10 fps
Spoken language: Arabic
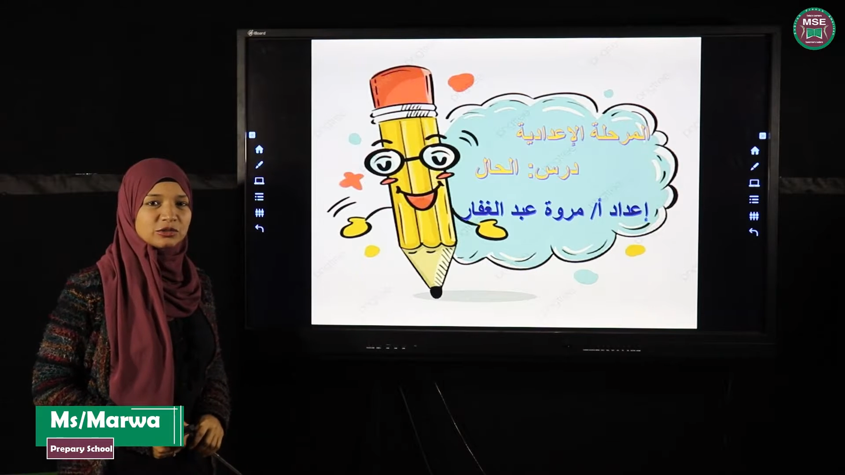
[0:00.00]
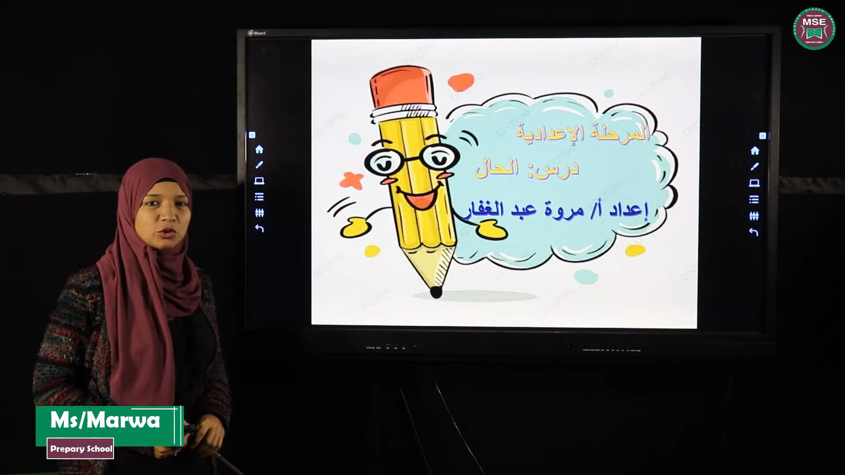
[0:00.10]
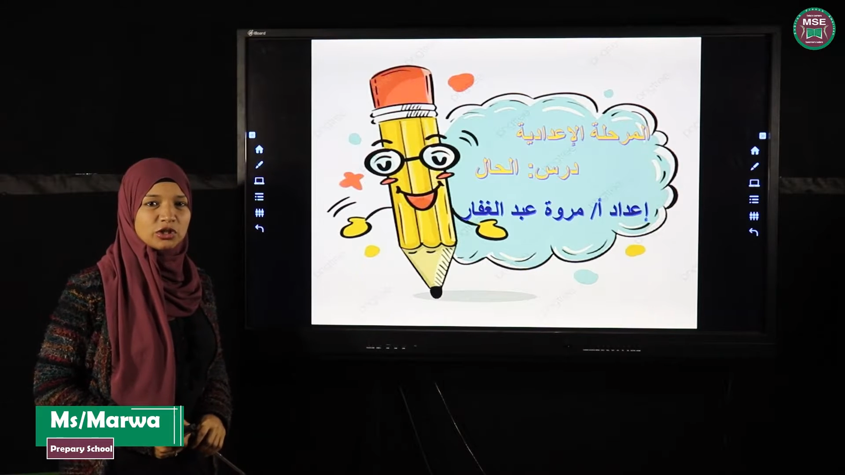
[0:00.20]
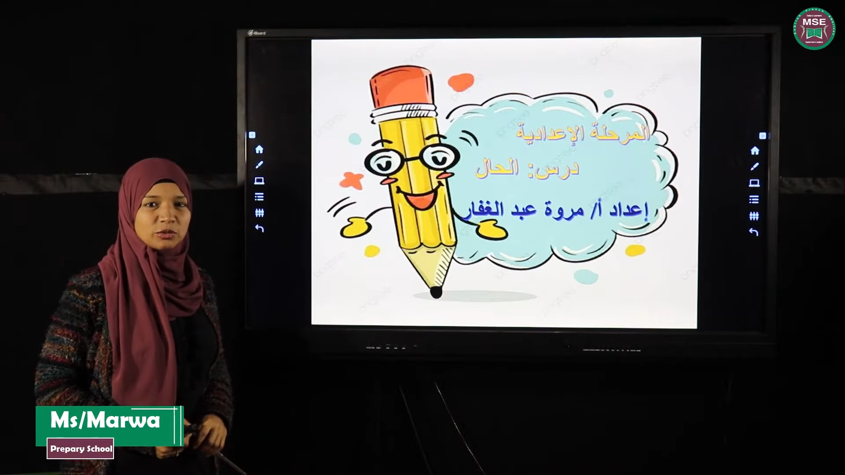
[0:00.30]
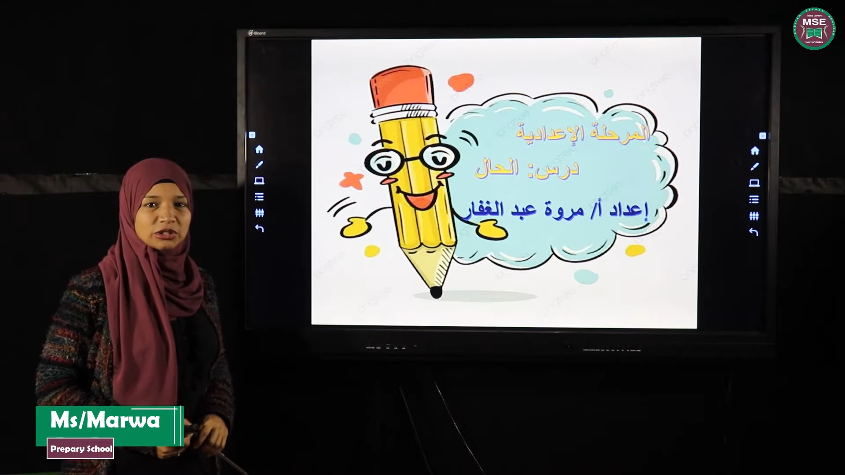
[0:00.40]

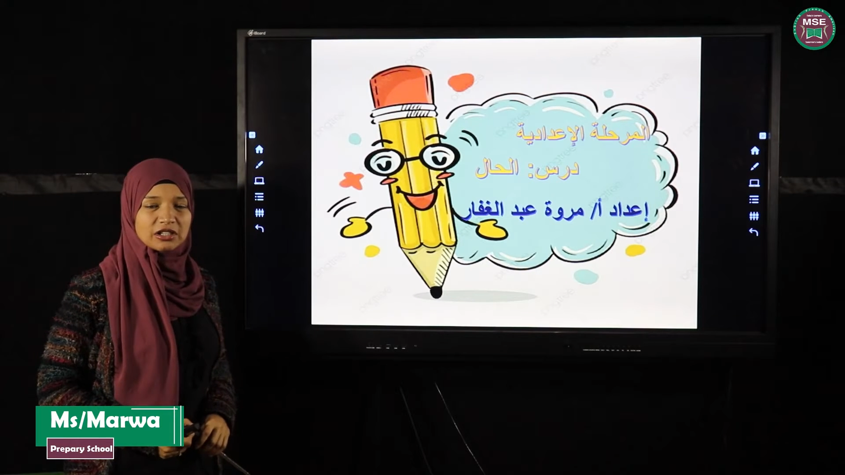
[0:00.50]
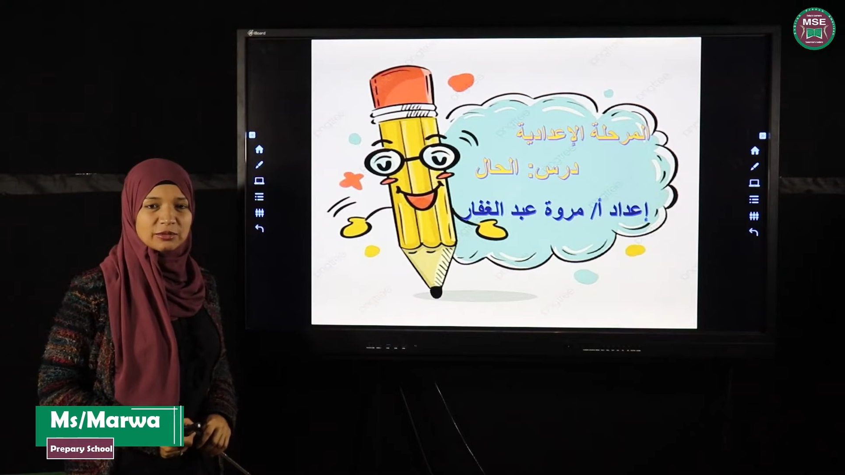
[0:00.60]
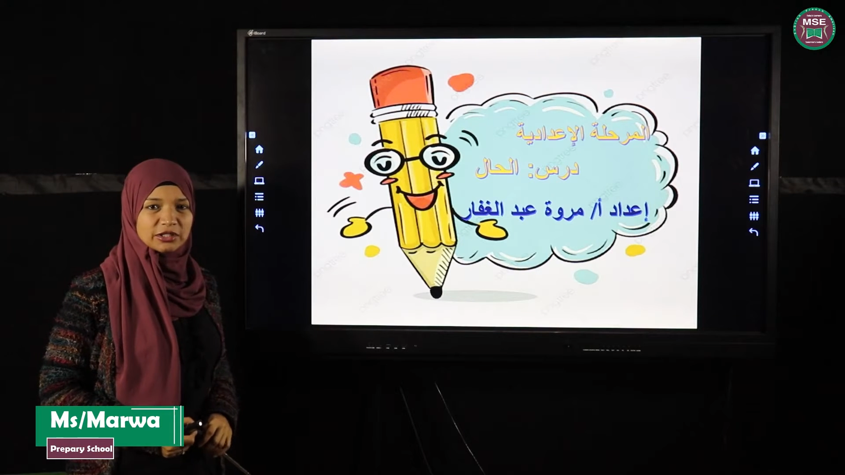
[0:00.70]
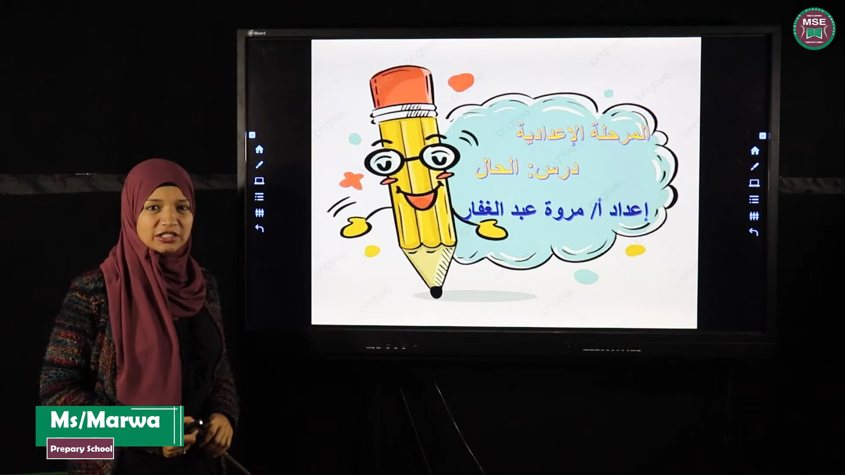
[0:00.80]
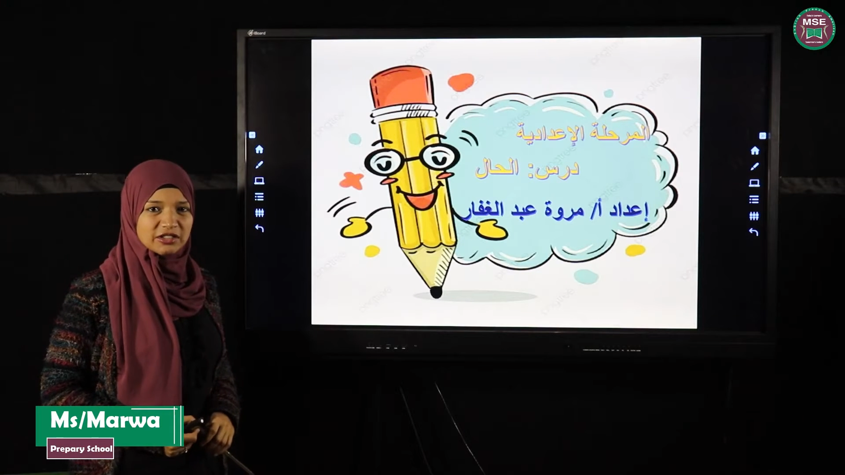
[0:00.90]
طلاب
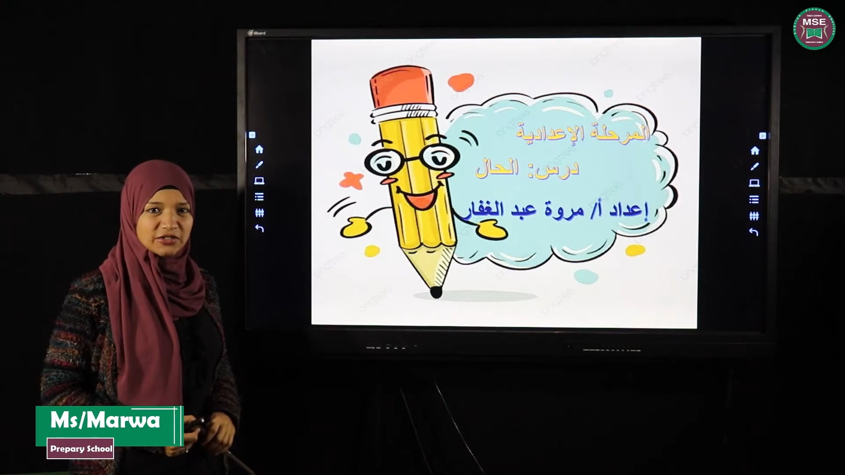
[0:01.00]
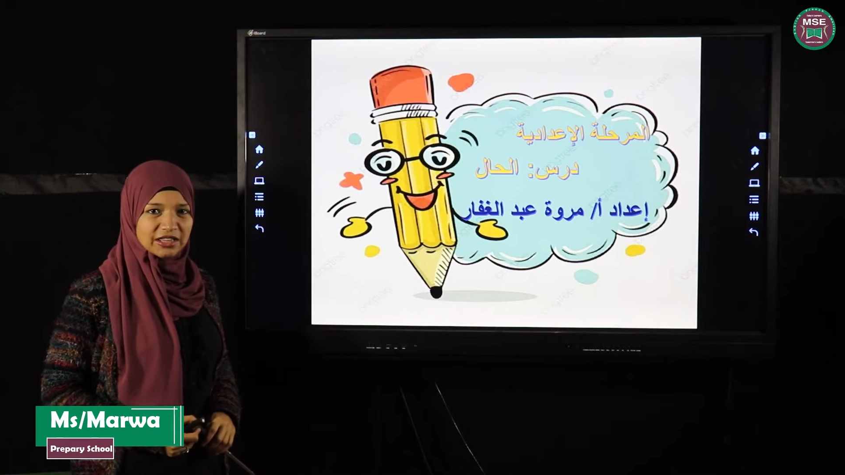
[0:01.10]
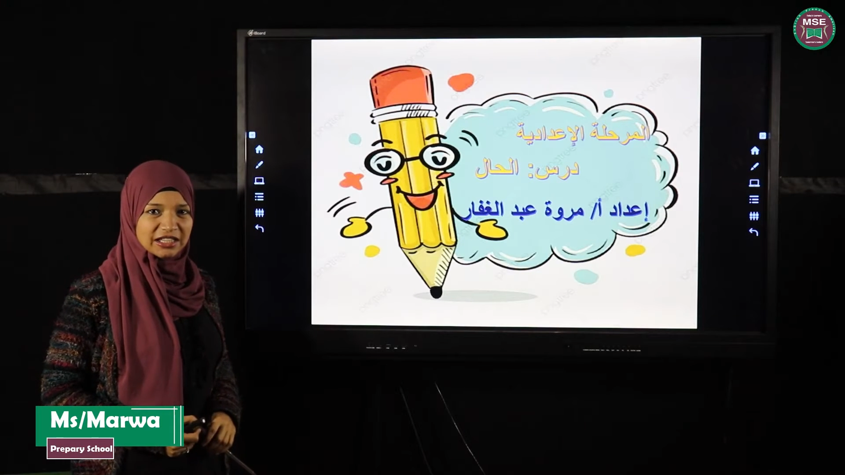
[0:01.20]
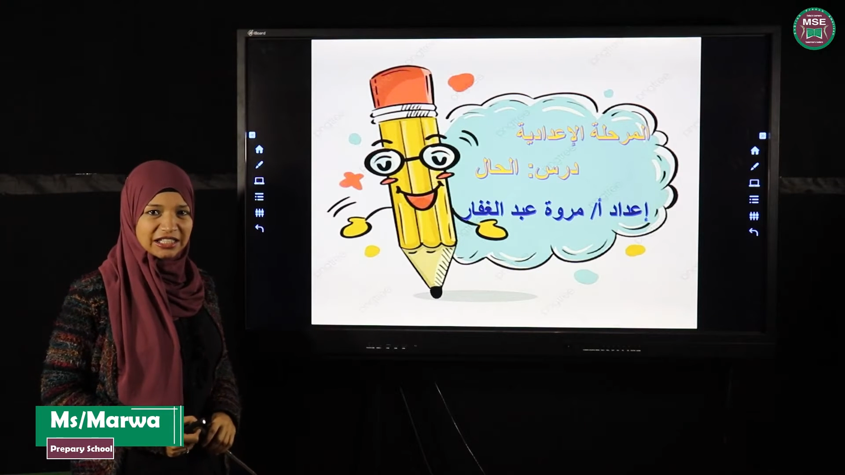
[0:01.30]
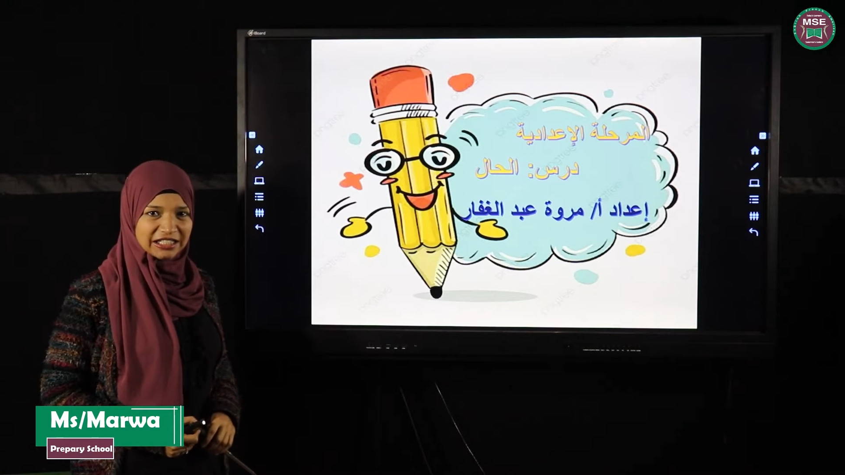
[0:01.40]
وطالبات الصف
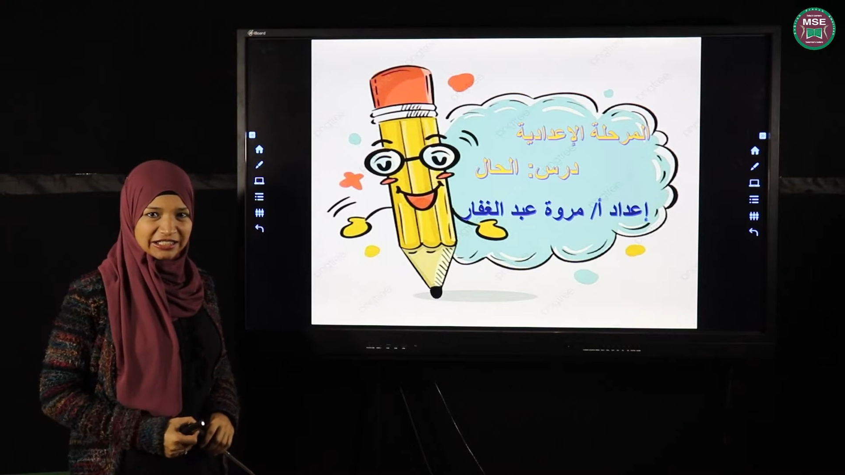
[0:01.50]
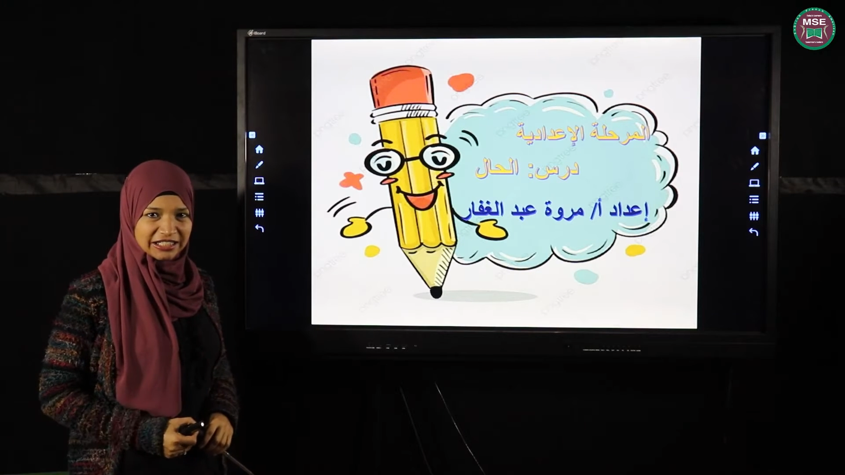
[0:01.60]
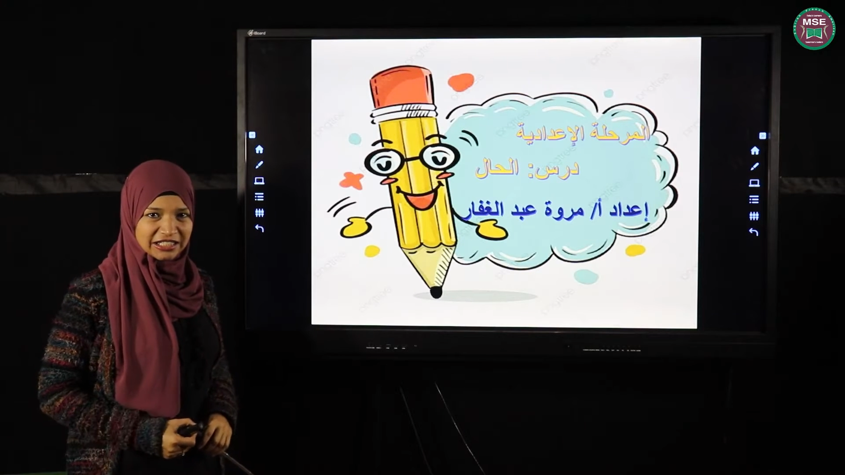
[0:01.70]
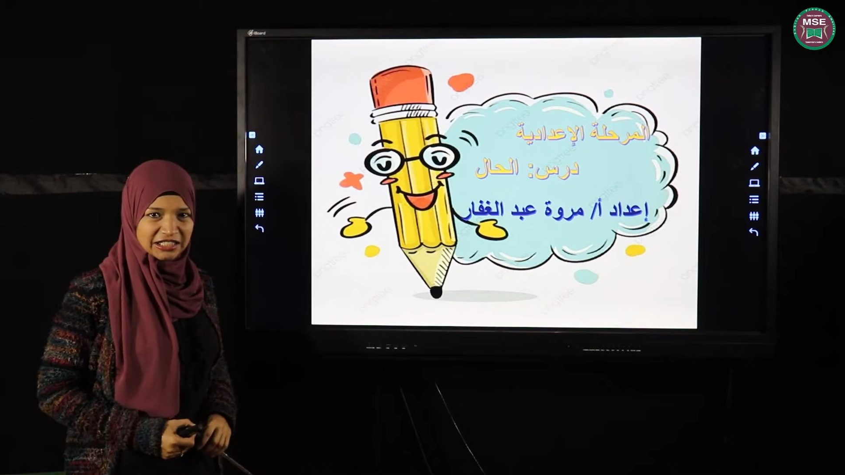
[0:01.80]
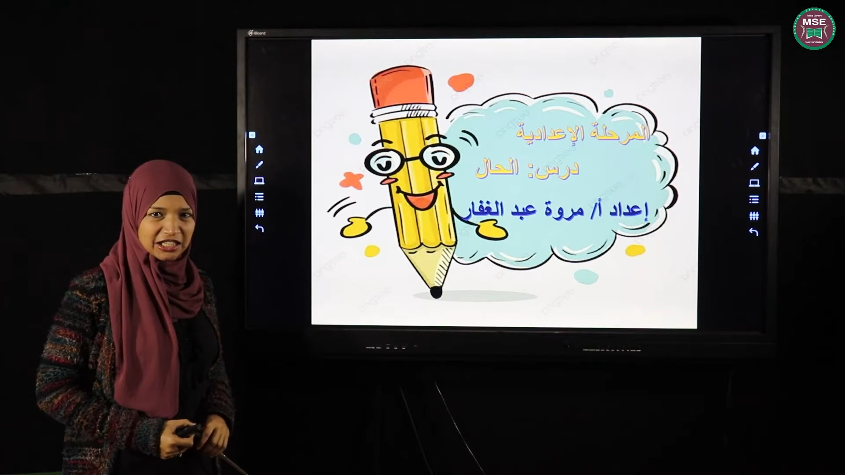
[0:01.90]
الثاني
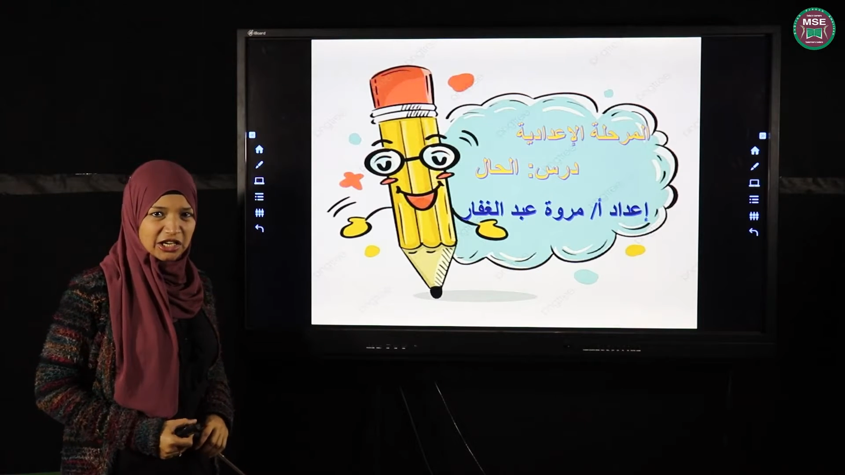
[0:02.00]
الإعدادي